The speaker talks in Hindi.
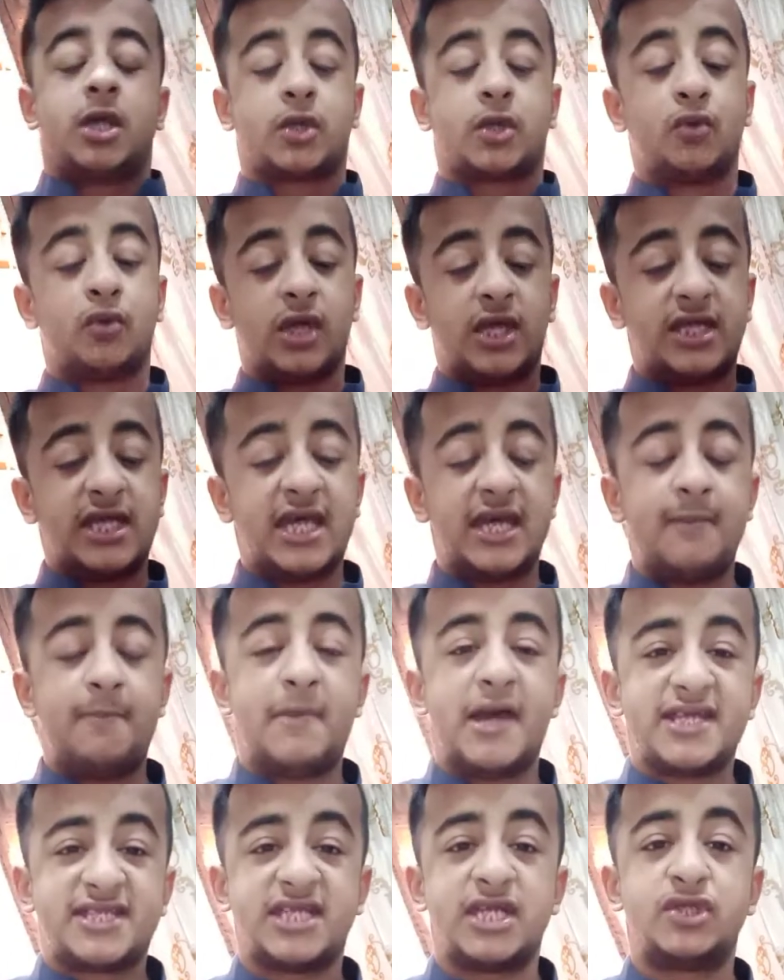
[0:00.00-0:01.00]
क्योंकि ये
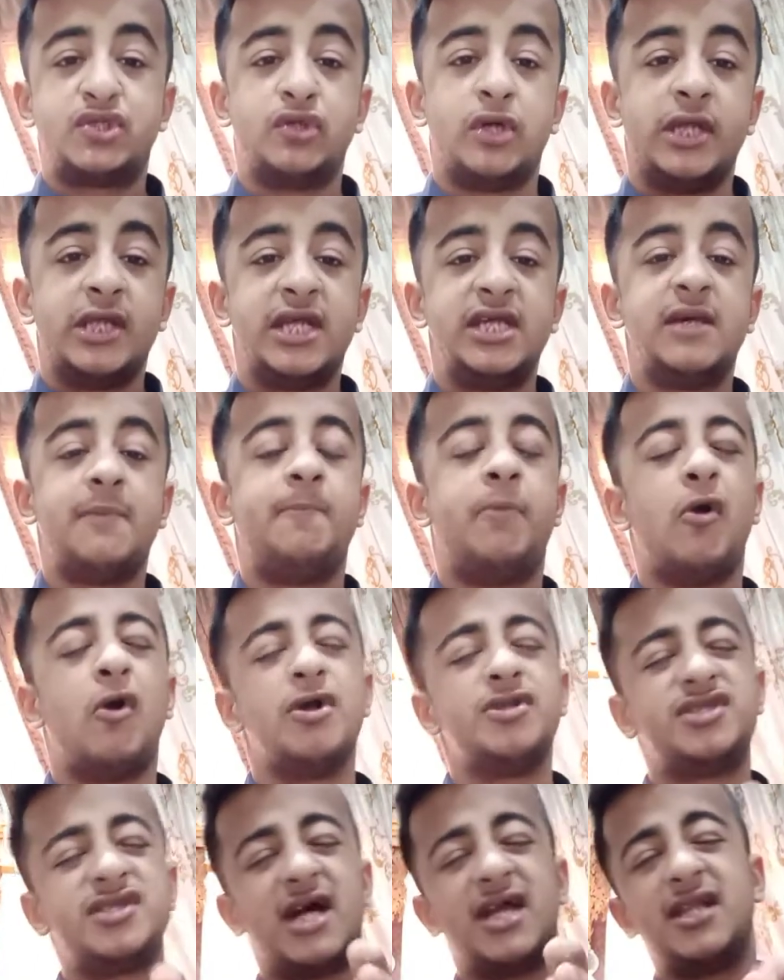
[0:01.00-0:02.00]
मैसेज जो है ना ये
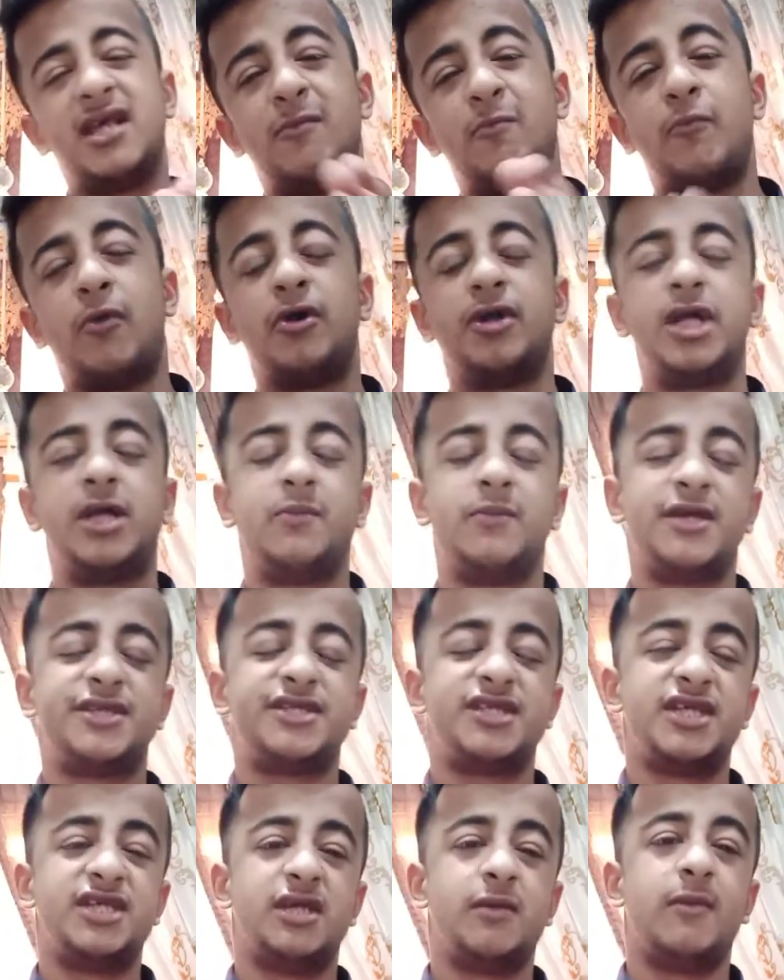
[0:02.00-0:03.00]
बहुत ज़्यादा इंपॉर्टेंट
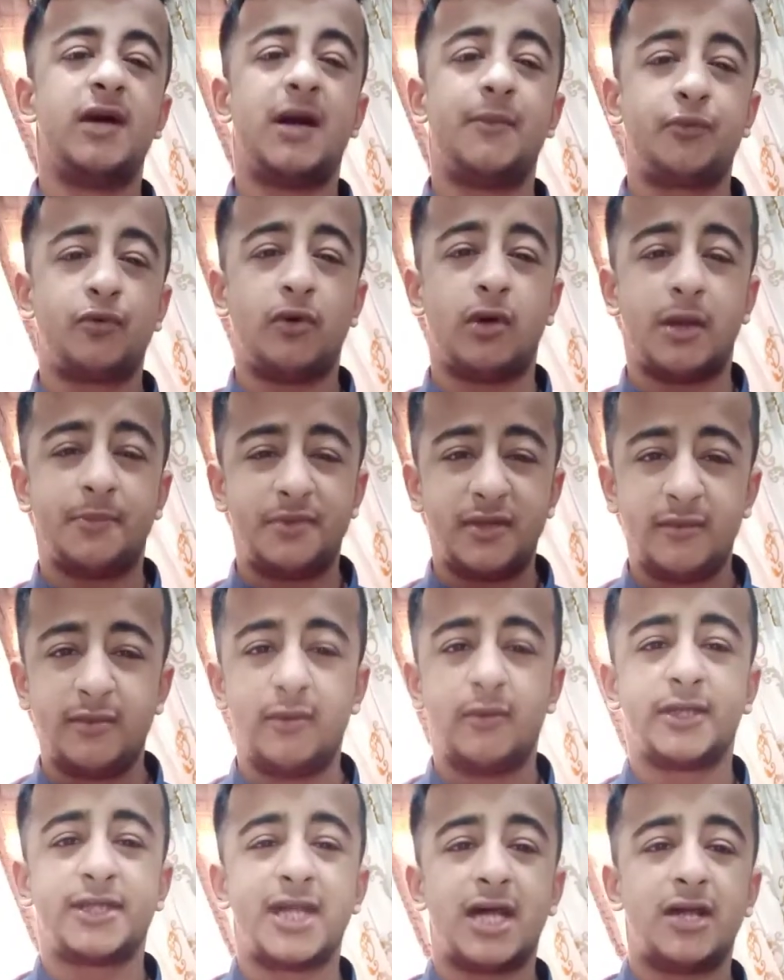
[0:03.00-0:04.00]
मैसेज है मैं आपको अभी
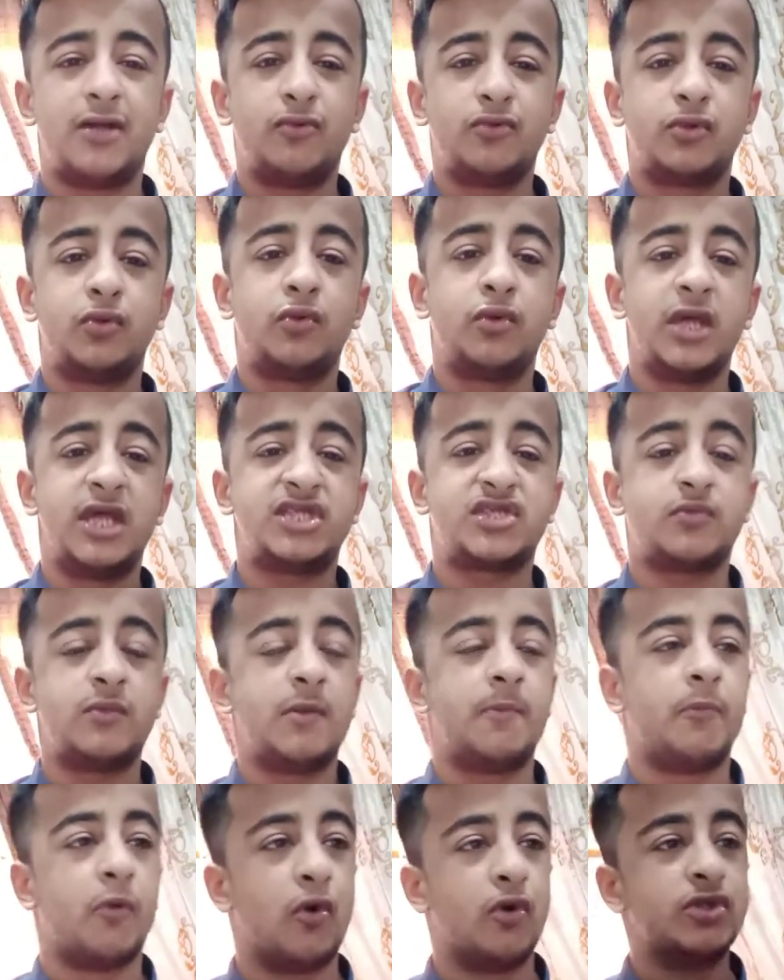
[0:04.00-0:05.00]
भी बता रहा हूँ क्योंकि
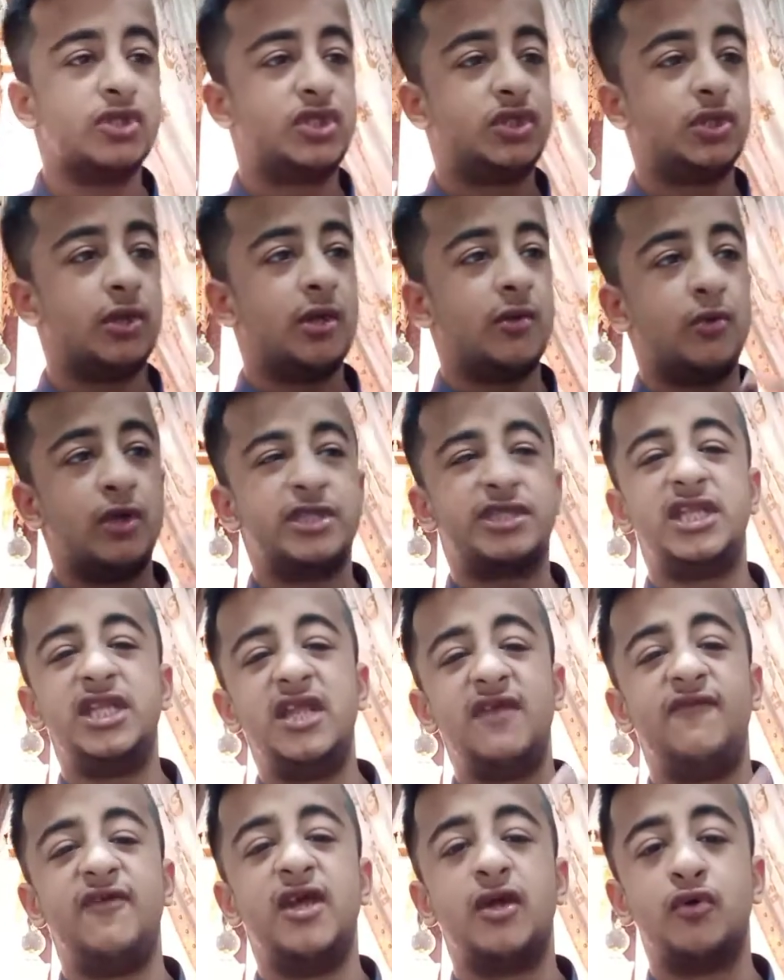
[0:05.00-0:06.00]
इसमें बोन्स जो है वो
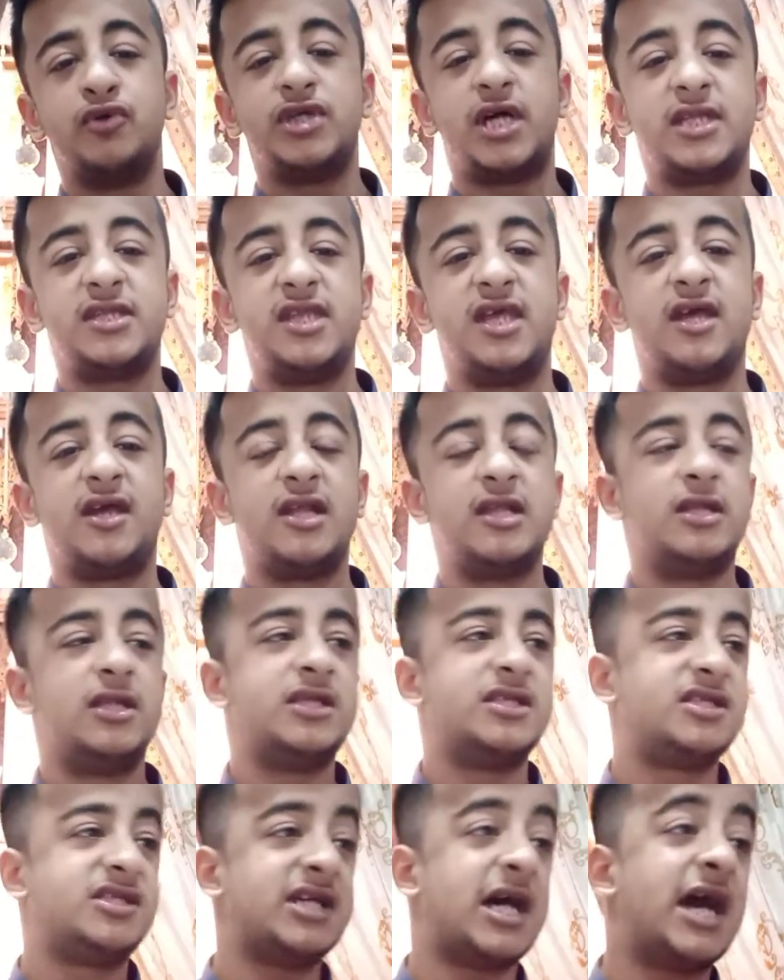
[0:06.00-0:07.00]
इतनी वीक हो जाती हैं कि
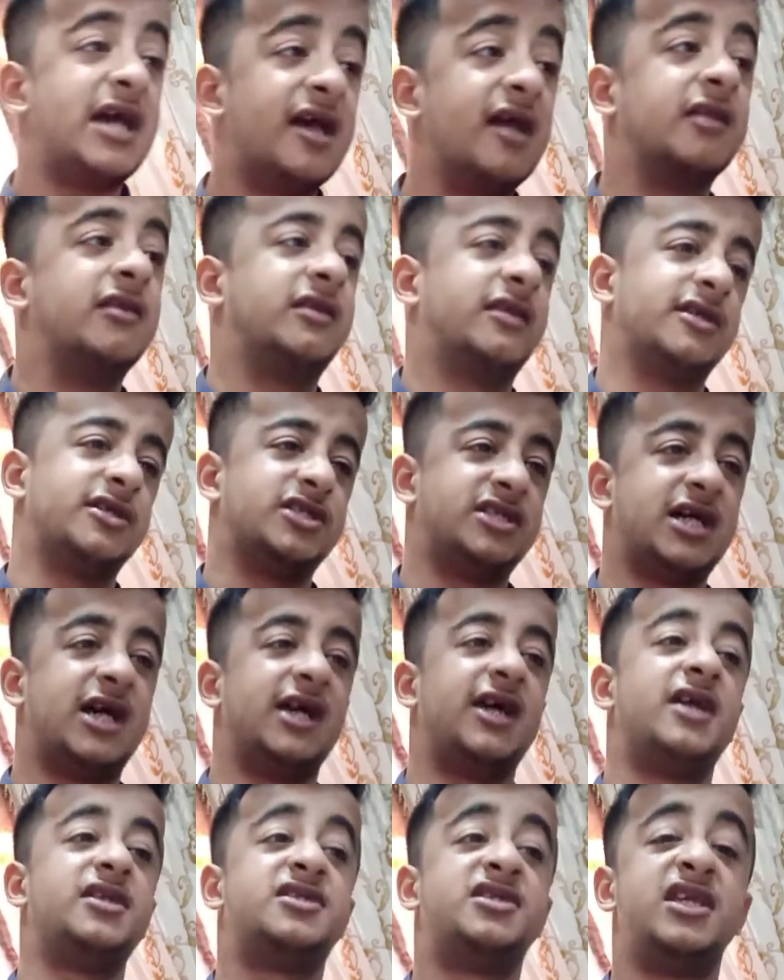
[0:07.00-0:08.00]
शायद
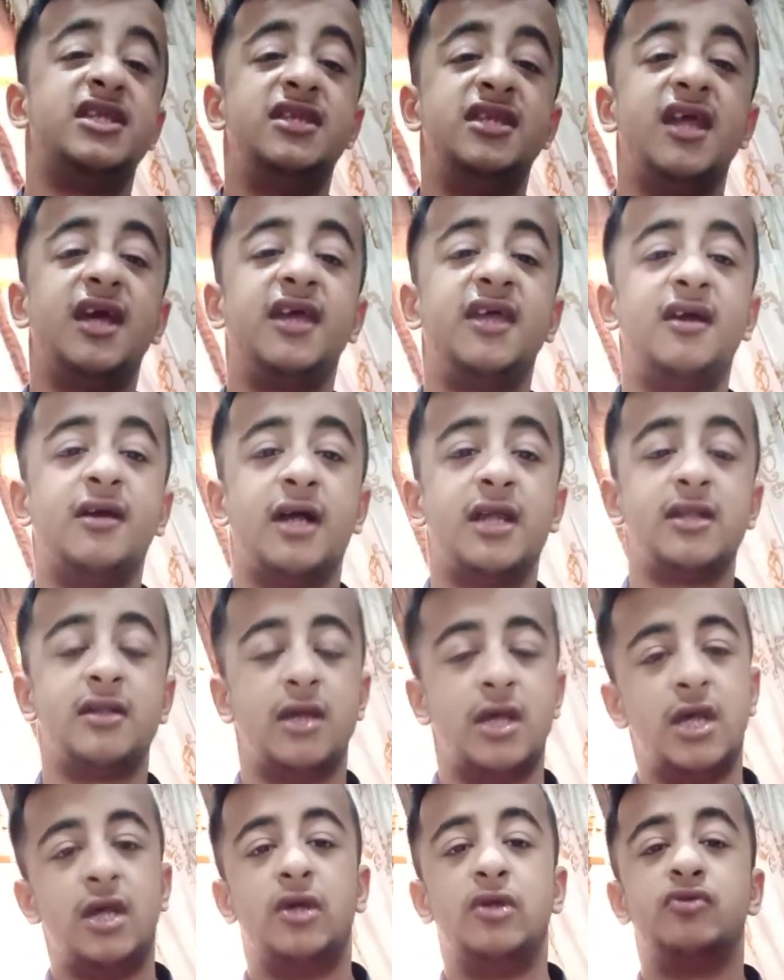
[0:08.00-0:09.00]
शायद ज़िंदगी का
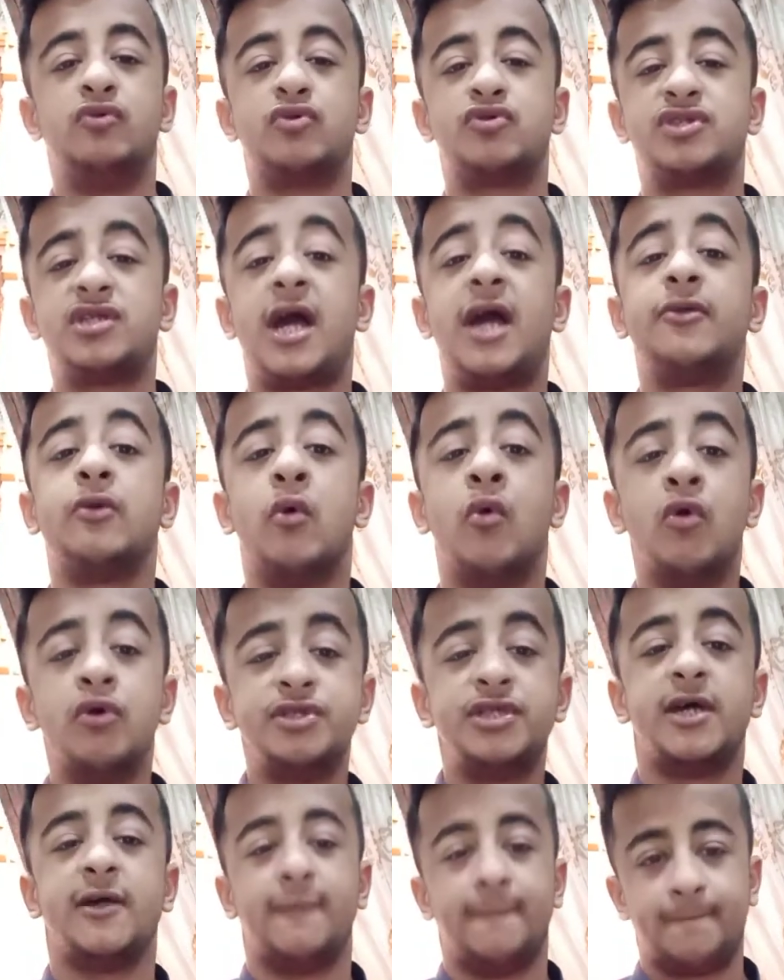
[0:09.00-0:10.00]
नुकसान
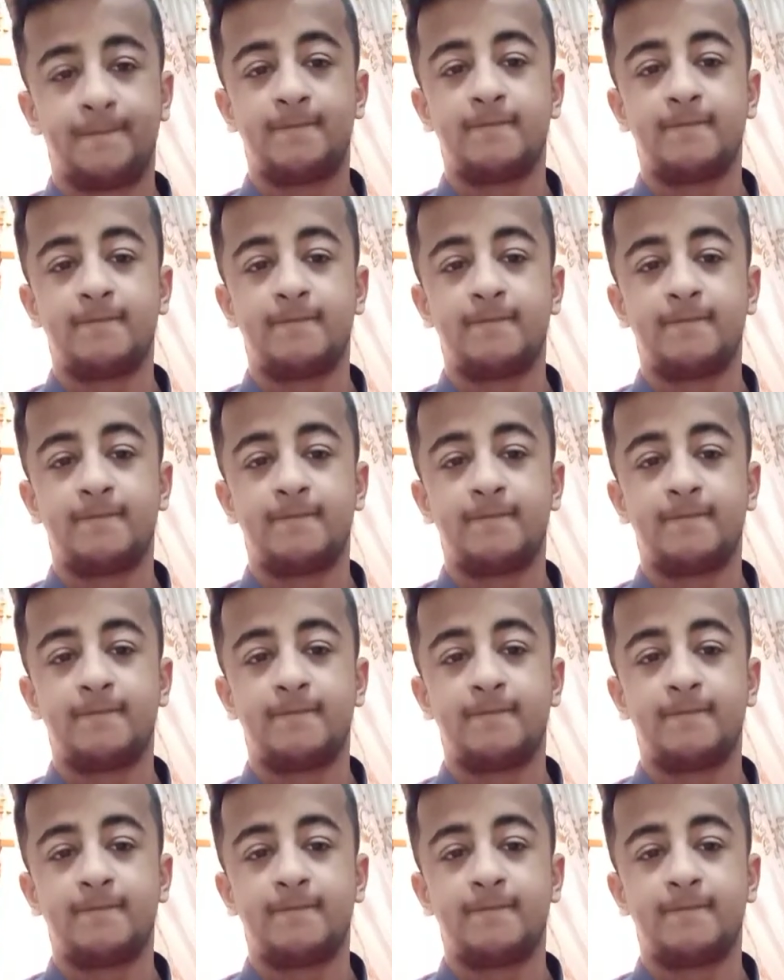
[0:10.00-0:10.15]
हो जाए